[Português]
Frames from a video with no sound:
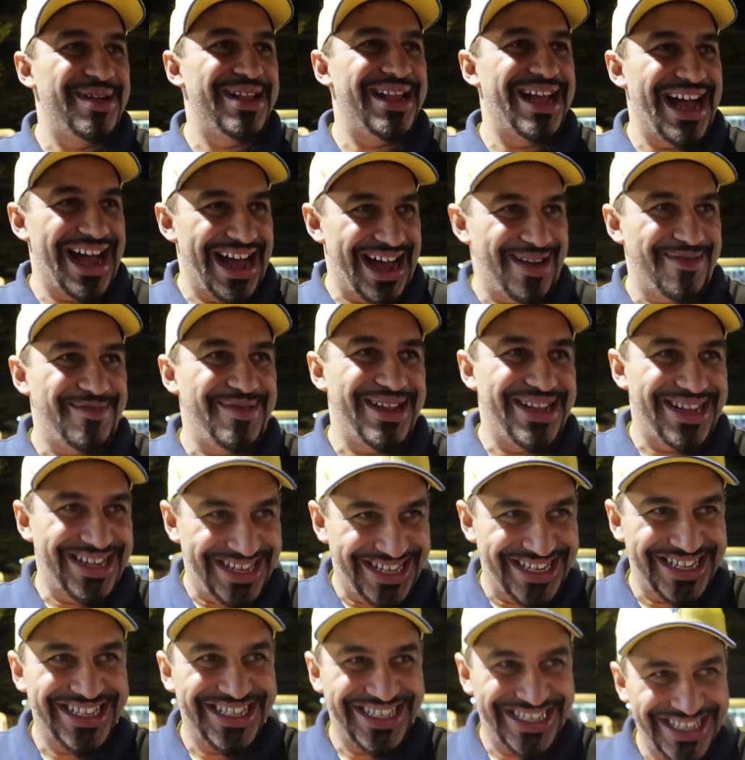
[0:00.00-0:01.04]
não é o Abelão.
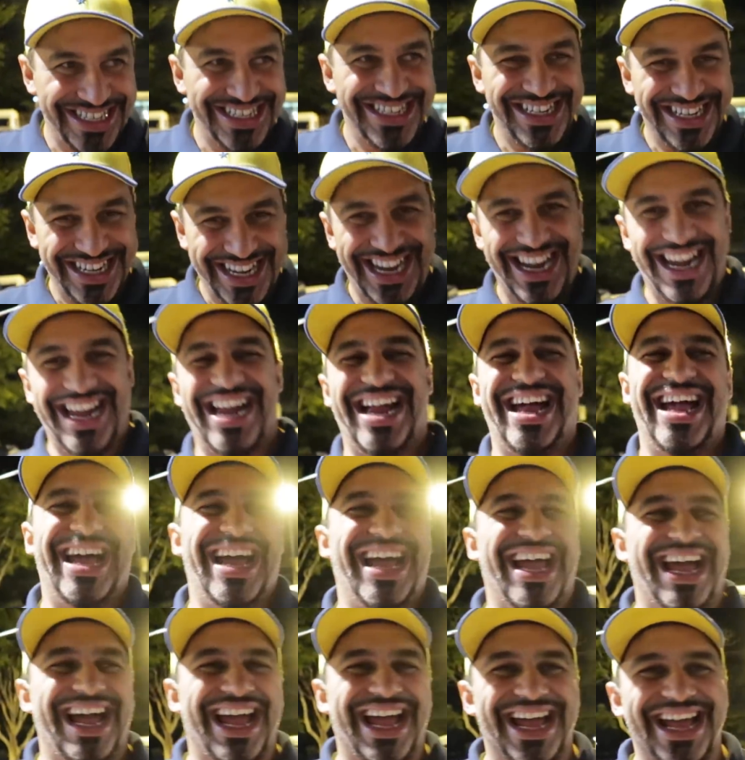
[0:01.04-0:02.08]

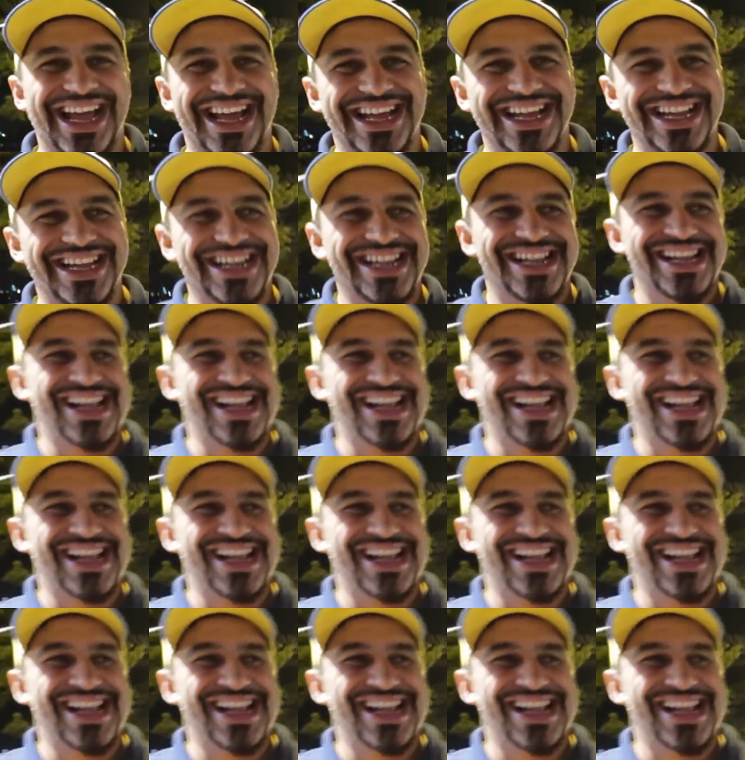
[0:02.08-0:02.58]
Bocejo mesmo.